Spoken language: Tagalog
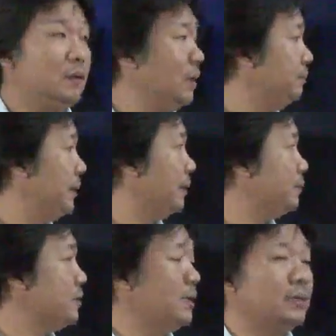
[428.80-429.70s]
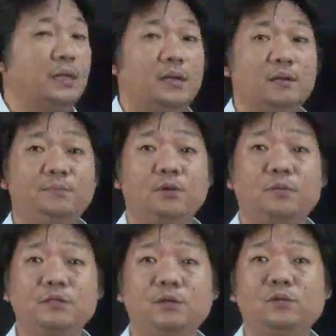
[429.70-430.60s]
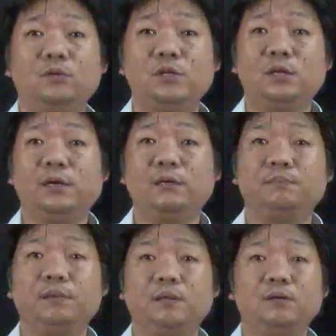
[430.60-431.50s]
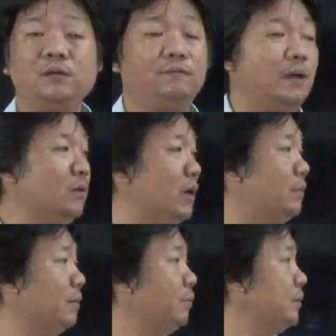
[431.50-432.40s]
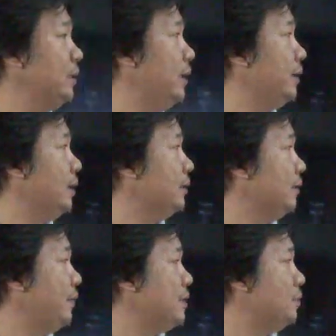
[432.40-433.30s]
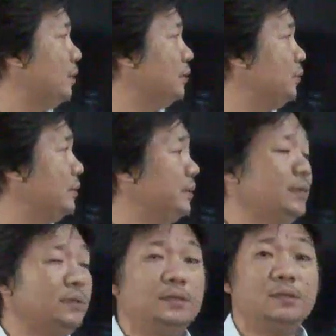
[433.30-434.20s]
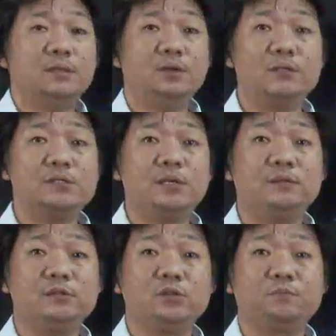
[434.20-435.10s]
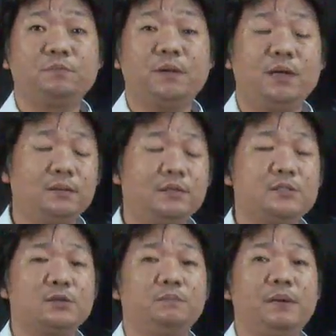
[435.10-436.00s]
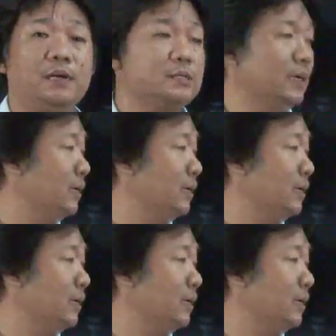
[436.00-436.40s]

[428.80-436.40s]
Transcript: At para po sa karagdagang impormasyon ukol sa lagay ng panahon, i-follow lamang po at i-like ang ating Facebook at Twitter, DOST underscore, underscore Pagasa.